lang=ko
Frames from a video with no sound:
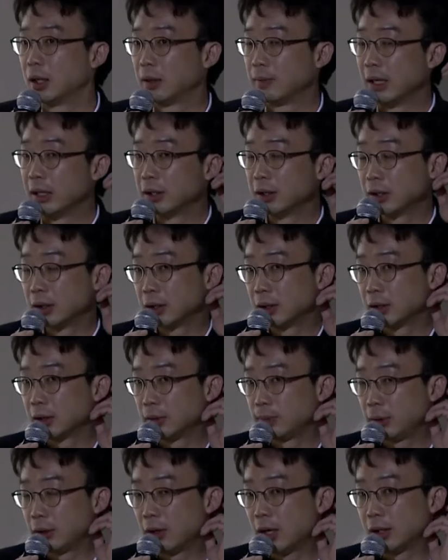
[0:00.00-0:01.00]
어, 만든
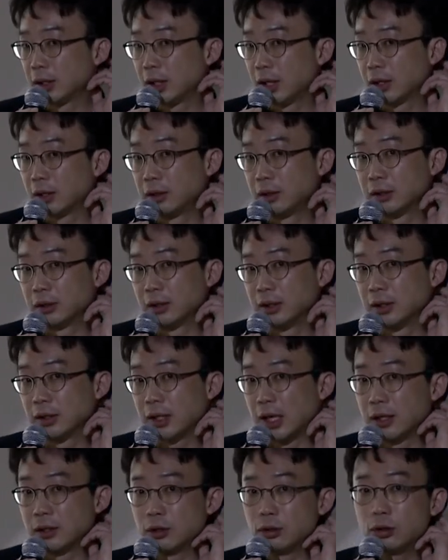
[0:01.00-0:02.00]
그 필요할 때 그걸
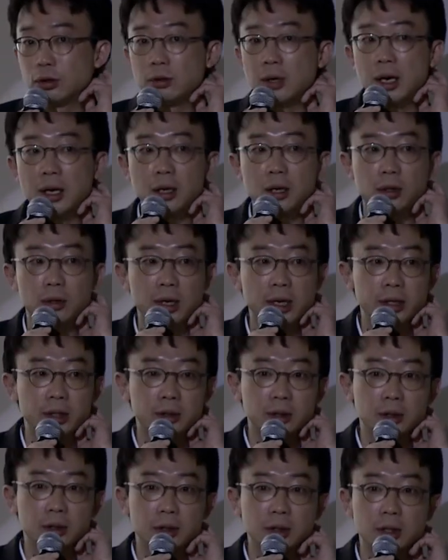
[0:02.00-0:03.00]
자기 스스로 하려고
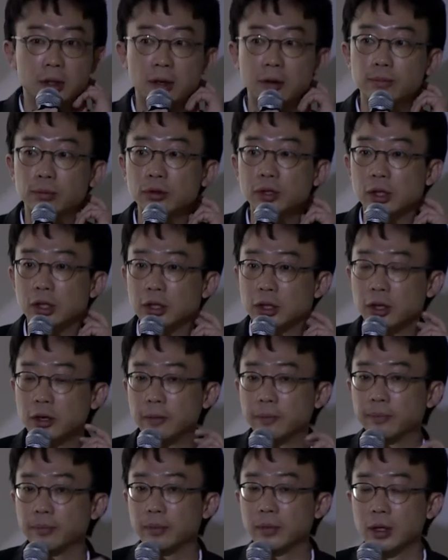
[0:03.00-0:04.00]
하는 그런
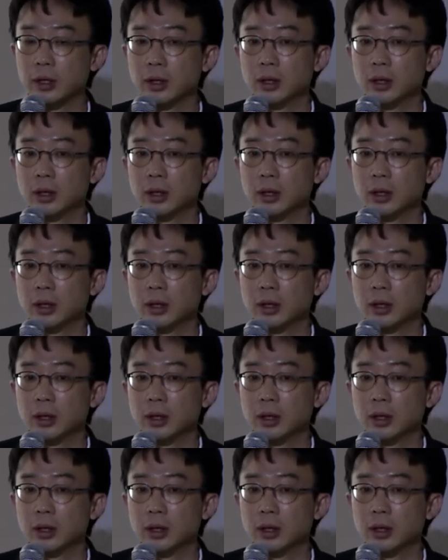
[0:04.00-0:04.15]
분위기죠.